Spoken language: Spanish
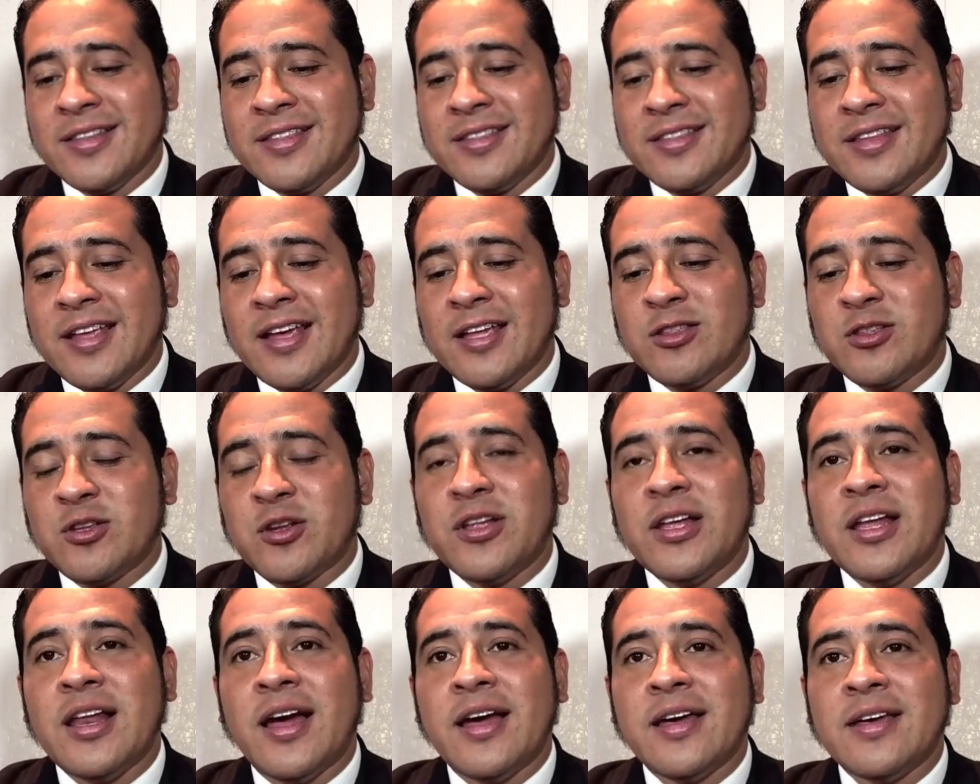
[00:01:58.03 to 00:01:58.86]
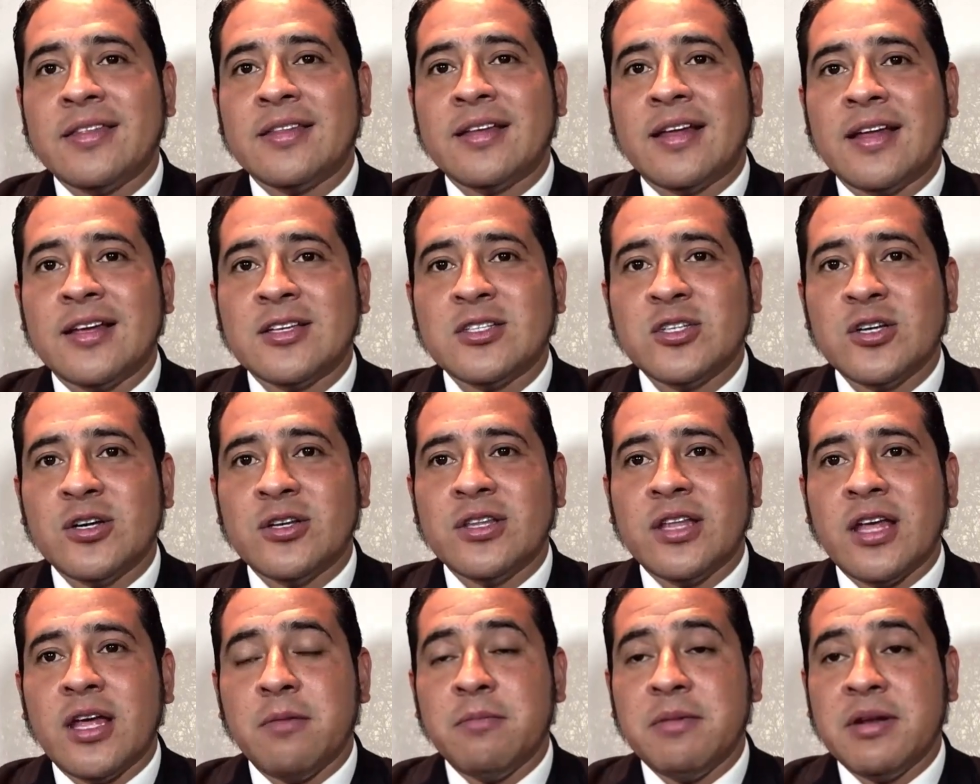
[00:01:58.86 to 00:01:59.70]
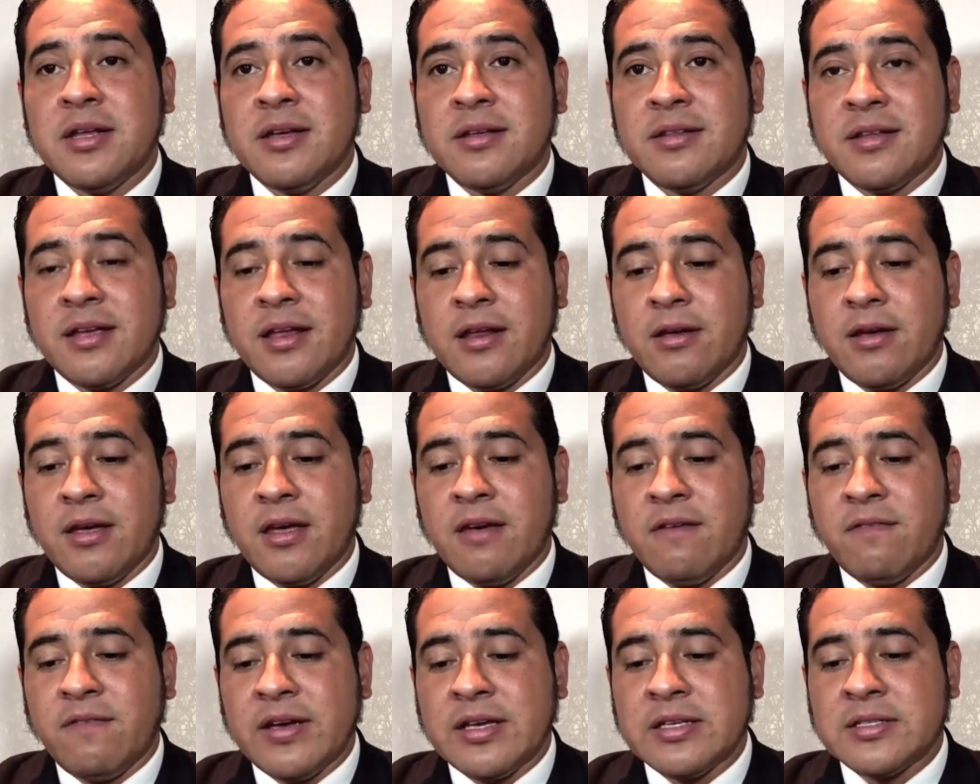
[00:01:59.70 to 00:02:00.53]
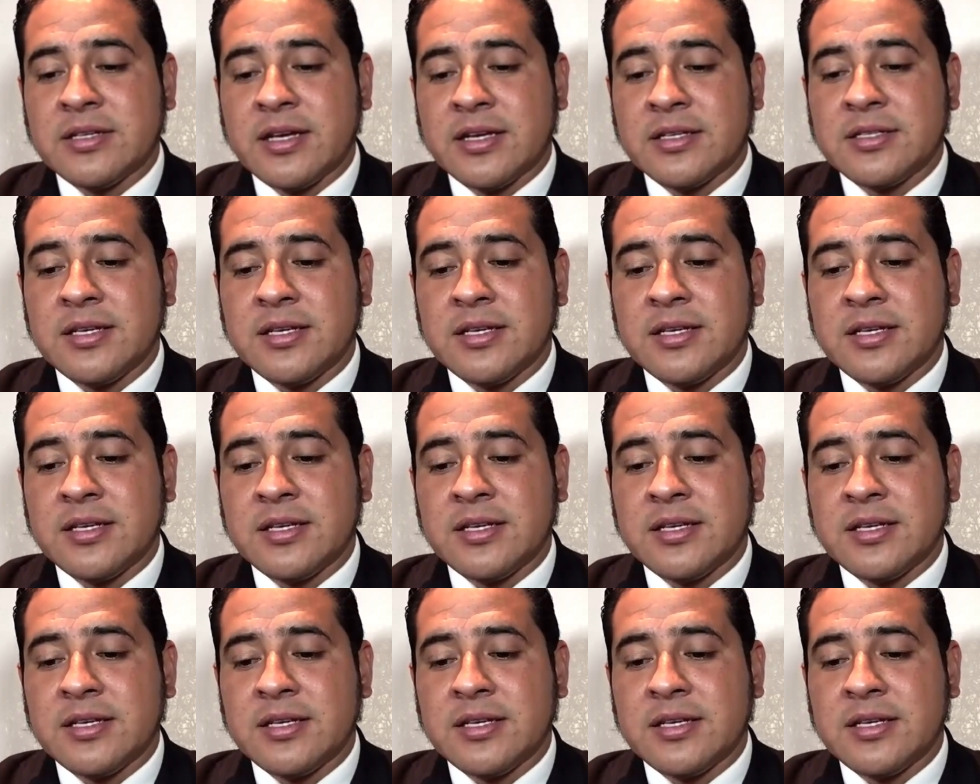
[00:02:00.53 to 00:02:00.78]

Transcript: dentro de las instalaciones del Ministerio de Defensa.